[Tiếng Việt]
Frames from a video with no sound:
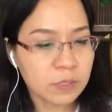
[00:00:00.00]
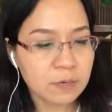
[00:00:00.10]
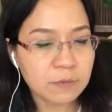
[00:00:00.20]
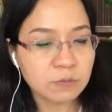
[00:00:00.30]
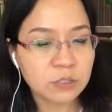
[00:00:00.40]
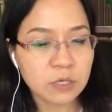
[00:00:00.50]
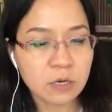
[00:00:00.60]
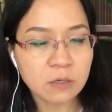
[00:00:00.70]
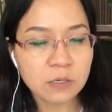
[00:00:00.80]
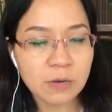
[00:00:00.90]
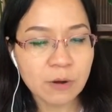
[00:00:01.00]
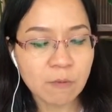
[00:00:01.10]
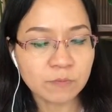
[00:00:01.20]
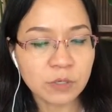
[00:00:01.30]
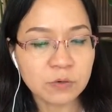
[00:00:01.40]
giám đốc sở lao
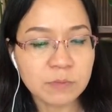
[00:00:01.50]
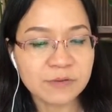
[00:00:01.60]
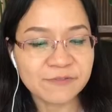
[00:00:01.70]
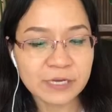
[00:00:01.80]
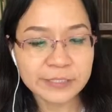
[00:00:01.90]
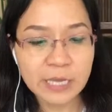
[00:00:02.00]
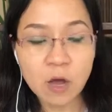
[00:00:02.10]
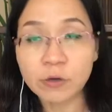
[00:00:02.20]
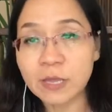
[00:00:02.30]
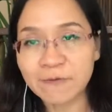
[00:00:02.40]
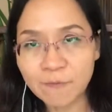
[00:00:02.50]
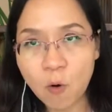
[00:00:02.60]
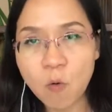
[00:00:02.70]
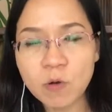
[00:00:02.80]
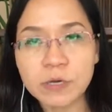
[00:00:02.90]
động thương binh và xã hội thành
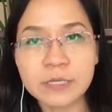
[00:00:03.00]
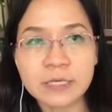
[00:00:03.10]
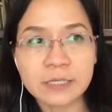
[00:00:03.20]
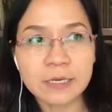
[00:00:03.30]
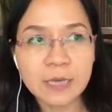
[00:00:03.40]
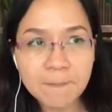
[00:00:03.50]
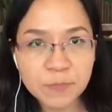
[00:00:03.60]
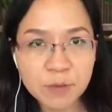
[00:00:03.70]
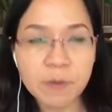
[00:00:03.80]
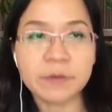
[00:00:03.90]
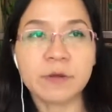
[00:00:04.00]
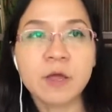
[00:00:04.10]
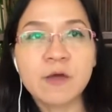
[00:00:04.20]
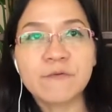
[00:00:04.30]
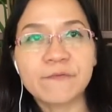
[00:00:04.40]
phố người ta sẽ cấp cho mình
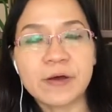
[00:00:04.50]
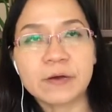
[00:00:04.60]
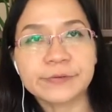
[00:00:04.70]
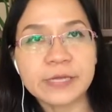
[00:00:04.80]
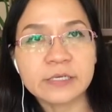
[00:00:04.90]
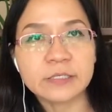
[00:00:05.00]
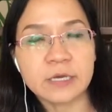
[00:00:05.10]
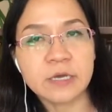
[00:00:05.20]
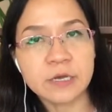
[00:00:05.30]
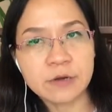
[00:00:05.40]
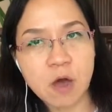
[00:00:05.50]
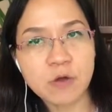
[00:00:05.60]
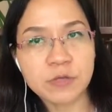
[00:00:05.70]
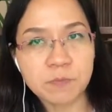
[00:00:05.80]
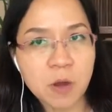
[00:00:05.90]
và người ta sẽ ghi rõ
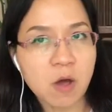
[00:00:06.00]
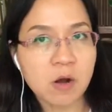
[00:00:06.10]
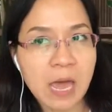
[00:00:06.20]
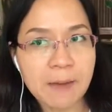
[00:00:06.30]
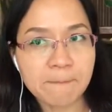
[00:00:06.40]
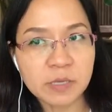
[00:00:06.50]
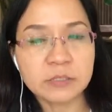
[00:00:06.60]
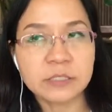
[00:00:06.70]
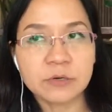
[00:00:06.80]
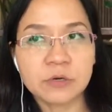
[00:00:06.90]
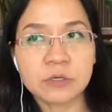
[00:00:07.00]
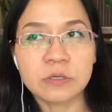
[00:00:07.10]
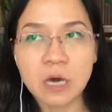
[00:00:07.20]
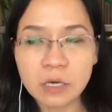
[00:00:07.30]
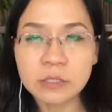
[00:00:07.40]
trong đó là mình sẽ được
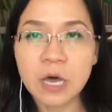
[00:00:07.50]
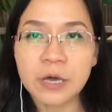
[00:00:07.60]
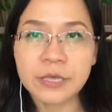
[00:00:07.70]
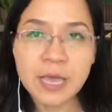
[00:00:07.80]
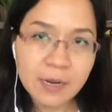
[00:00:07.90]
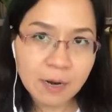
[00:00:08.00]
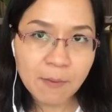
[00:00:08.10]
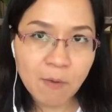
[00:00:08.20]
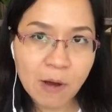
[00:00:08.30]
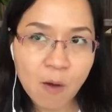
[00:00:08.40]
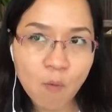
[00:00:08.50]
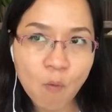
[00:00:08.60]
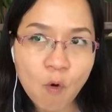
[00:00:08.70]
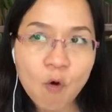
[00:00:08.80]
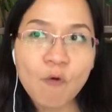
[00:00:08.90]
nhận thời gian là bao lâu
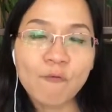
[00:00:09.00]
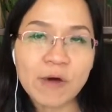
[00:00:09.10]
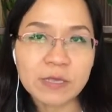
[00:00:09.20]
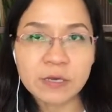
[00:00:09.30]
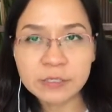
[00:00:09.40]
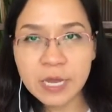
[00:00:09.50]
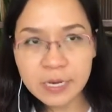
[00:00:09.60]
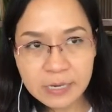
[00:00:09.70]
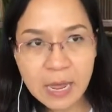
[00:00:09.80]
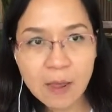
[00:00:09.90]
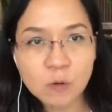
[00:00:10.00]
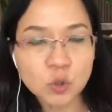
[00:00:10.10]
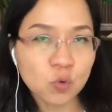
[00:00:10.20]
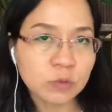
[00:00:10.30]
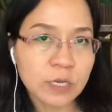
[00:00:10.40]
và như thế nào
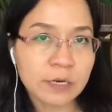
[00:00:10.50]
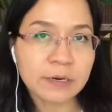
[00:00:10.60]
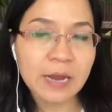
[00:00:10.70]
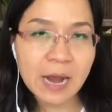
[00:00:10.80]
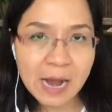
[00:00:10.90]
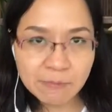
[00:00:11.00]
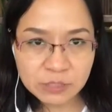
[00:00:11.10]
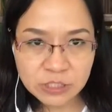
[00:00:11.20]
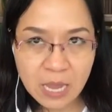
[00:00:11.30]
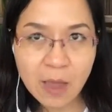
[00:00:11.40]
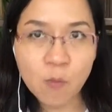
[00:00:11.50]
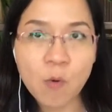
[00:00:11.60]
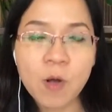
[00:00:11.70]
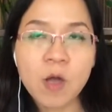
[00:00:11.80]
số tiền ra làm sao